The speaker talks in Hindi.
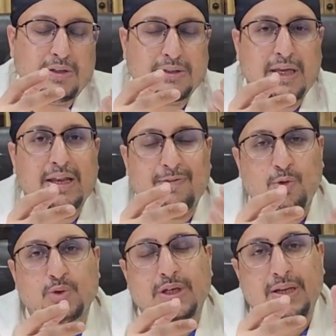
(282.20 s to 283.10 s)
स्किन है
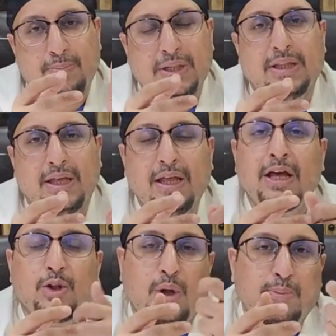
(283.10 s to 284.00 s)
फोर स्किन है बंद है
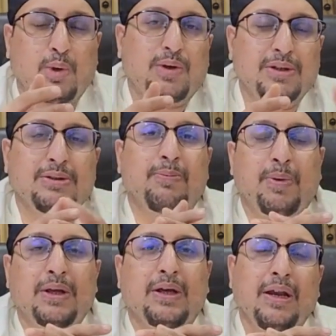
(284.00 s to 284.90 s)
तो आप डॉक्टर से
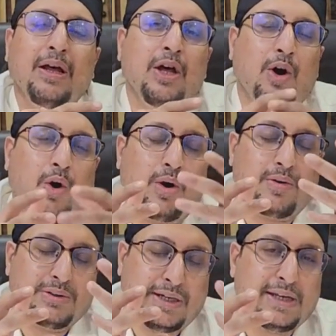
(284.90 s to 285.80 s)
संपर्क करें
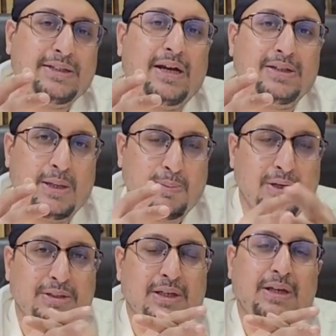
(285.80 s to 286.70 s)
और जेड एस आर
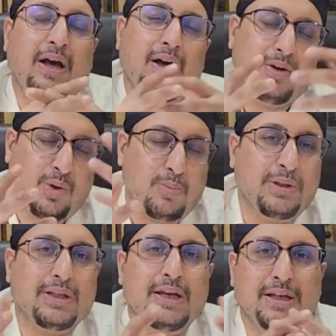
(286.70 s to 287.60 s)
स्टेपलर से या
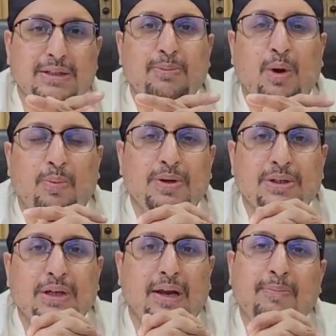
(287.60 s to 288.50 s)
नॉर्मल तरीके से अपना
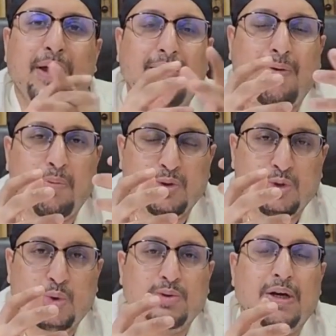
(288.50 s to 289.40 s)
ऑपरेशन कराएं
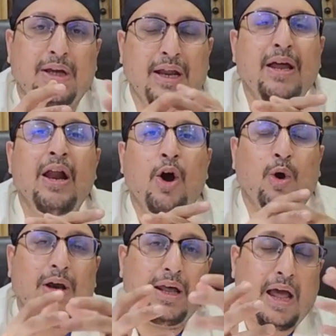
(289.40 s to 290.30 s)
पैराफाइमोसिस तो उसका कराएं
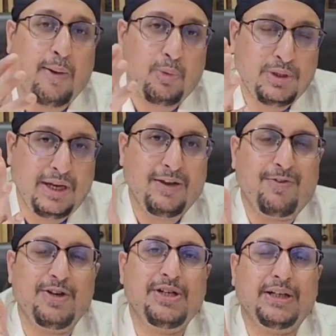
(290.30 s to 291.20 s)
और अगर आपको ये
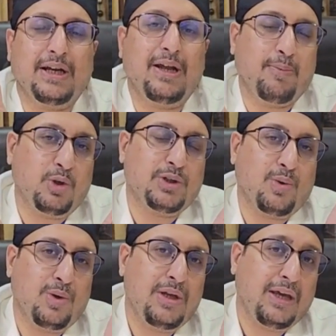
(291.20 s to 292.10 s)
डिफ्रेंशिएट करना बहुत
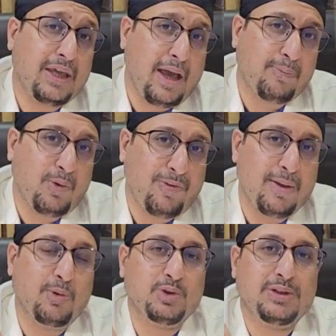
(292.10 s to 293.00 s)
ज़रूरी है कि आपको
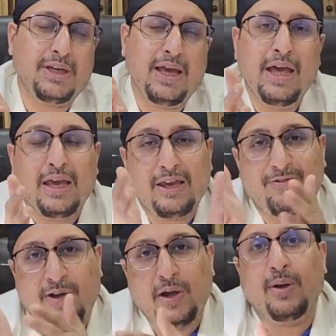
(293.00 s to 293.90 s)
फाइमोसिस है कि
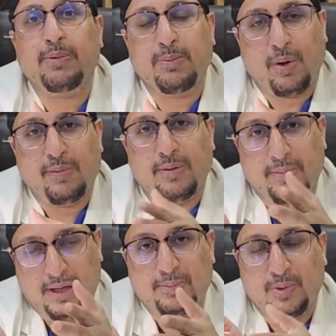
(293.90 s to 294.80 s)
फ्रेंडलम की
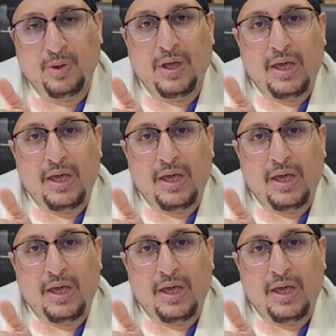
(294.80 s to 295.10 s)
प्रॉब्लम है आपको